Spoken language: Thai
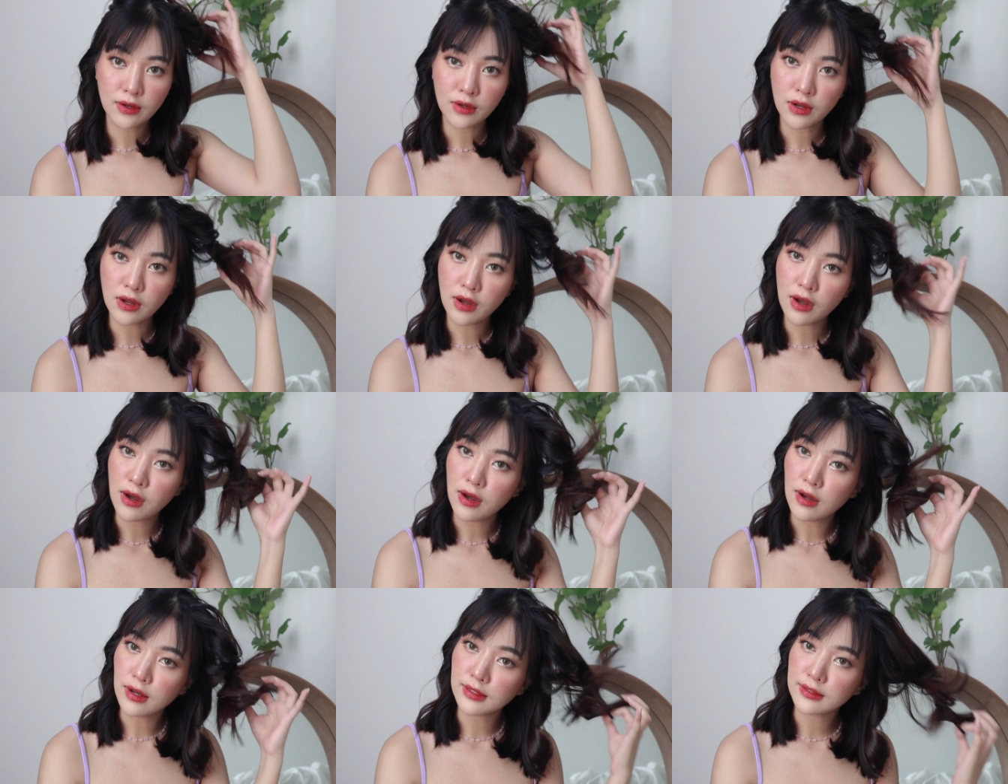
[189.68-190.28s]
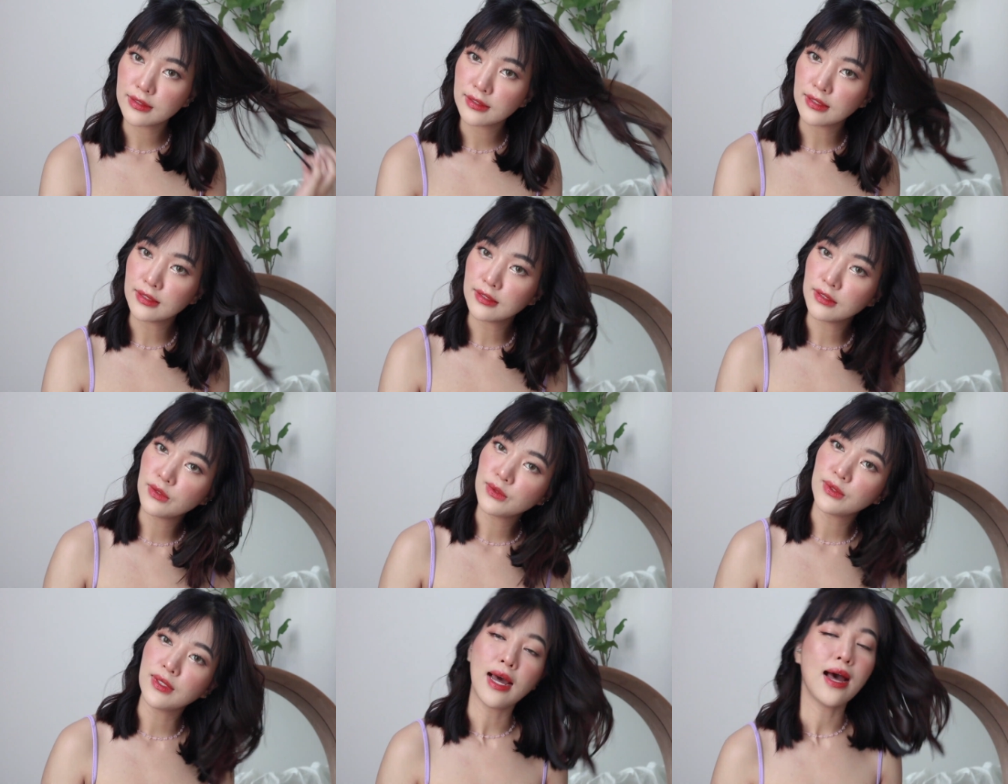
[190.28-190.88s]
แล้วก็ชั้น
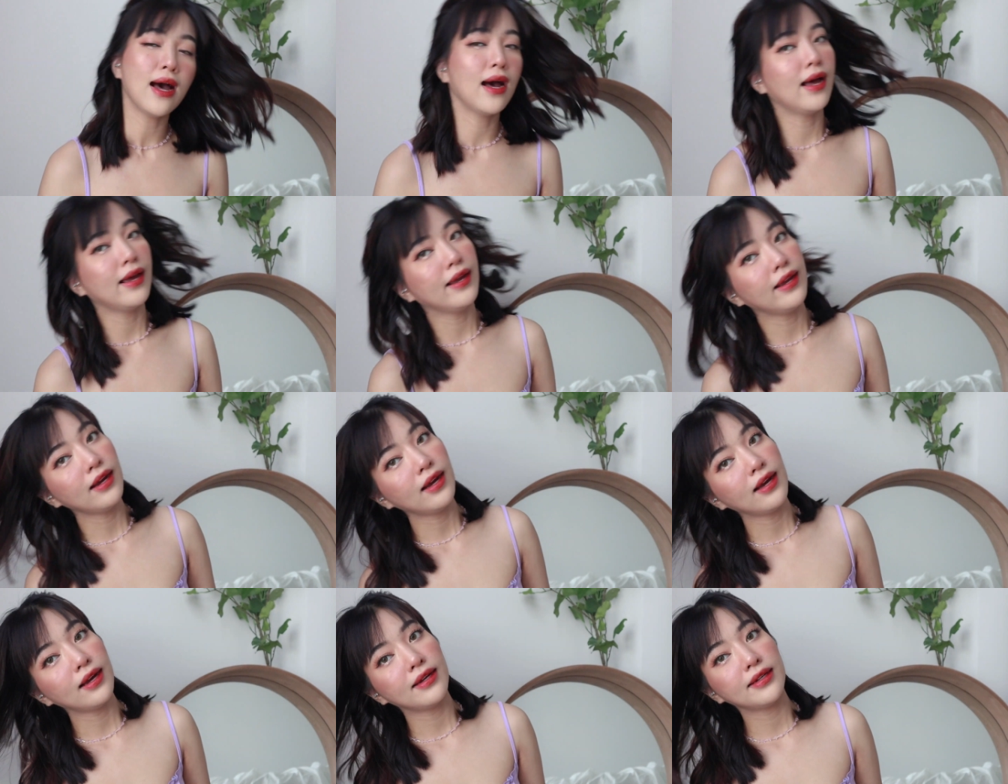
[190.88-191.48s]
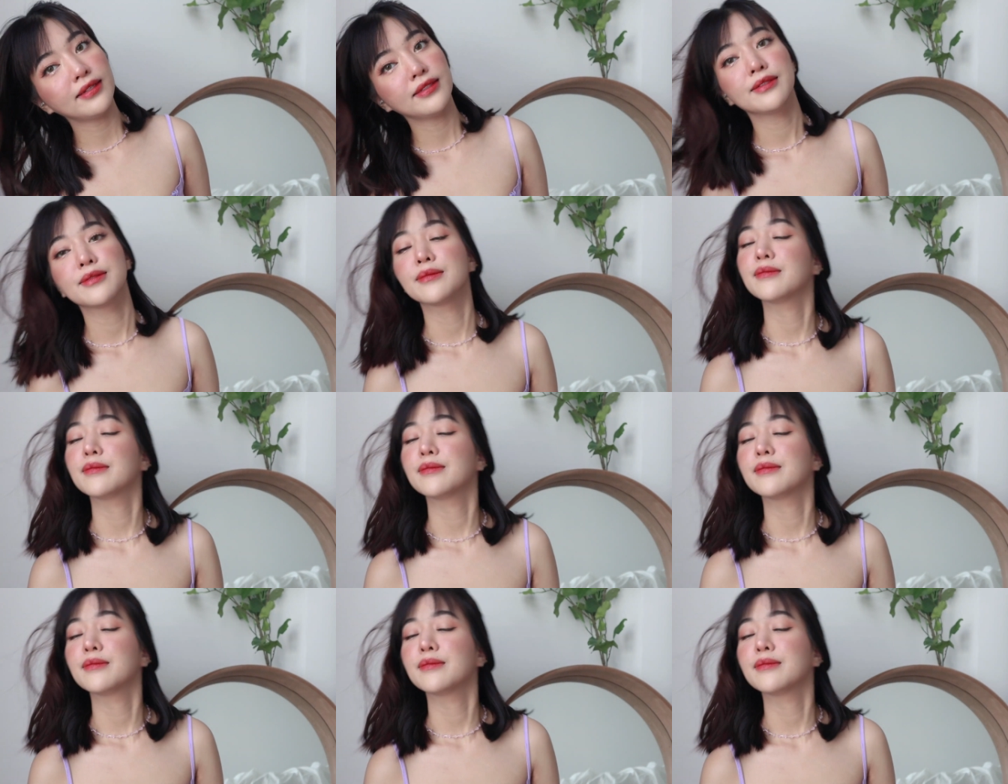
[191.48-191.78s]
สุดท้ายค่ะ